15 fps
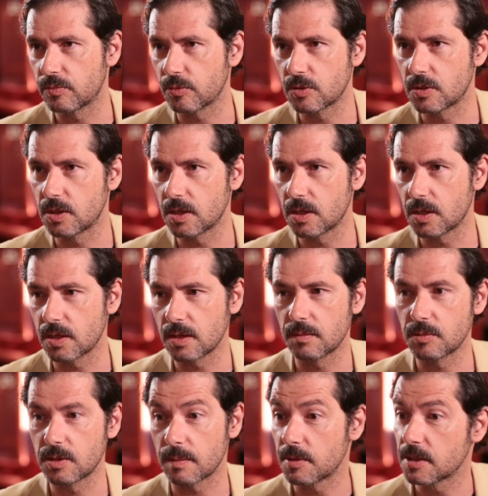faisiez
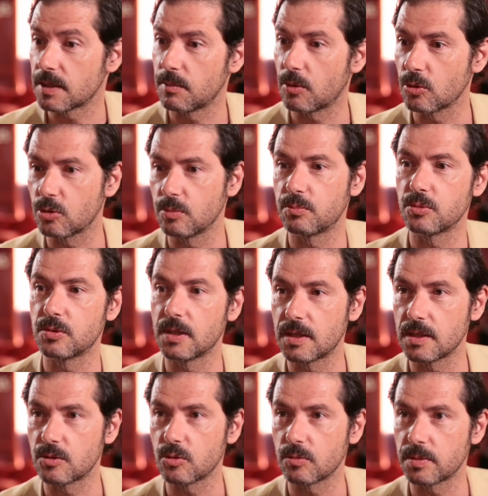Il me dit, ah bah, c'est marrant que tu me poses cette
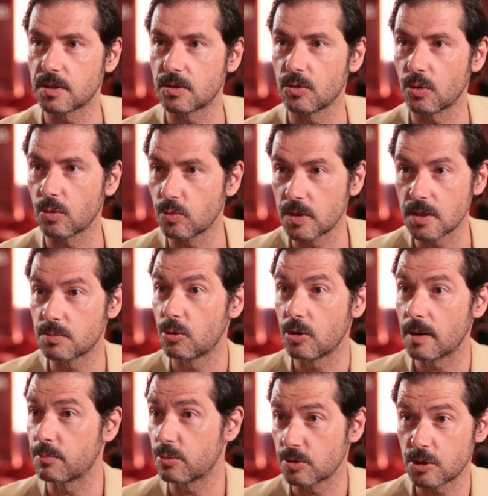question, parce que Ruiz me
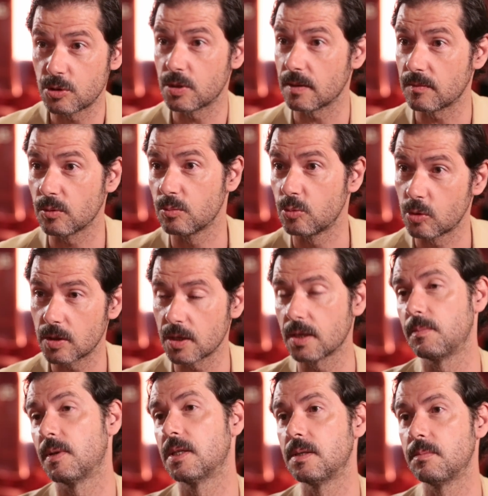l'a posé juste avant de mourir.
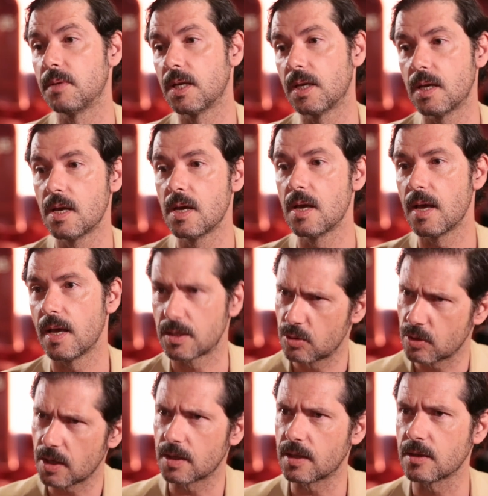Il m'a dit, mais est-ce
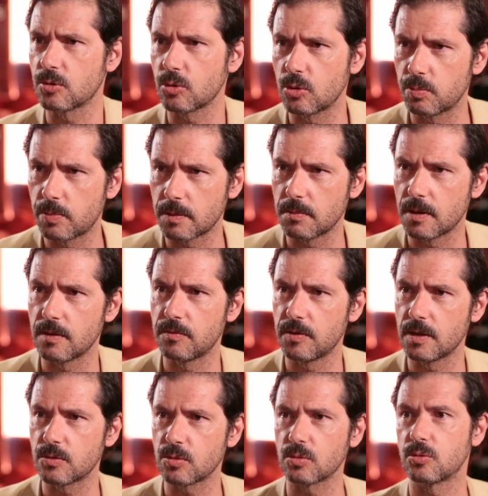que quelqu'un s'occupait de
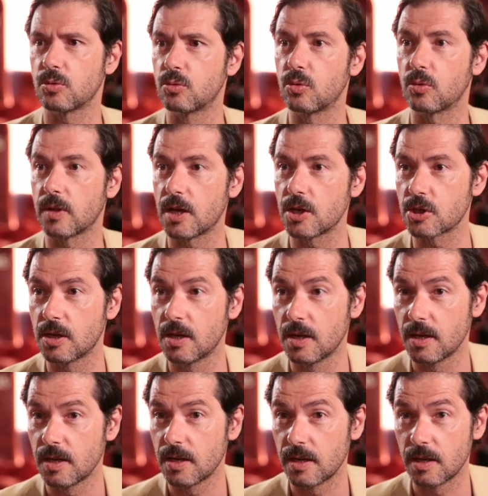Melville sur ce tournage
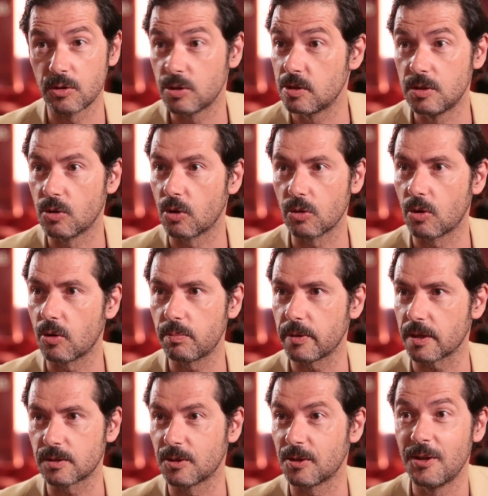Et lui dit, non, non,
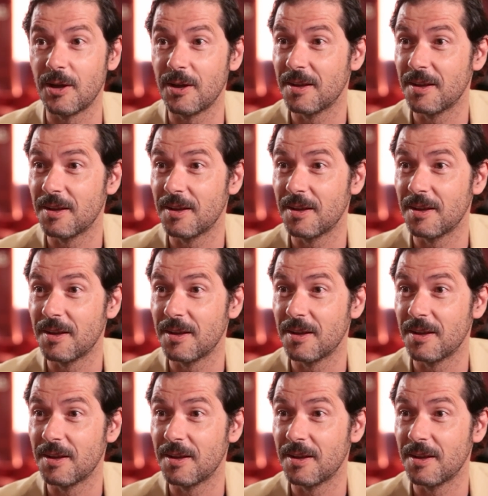personne.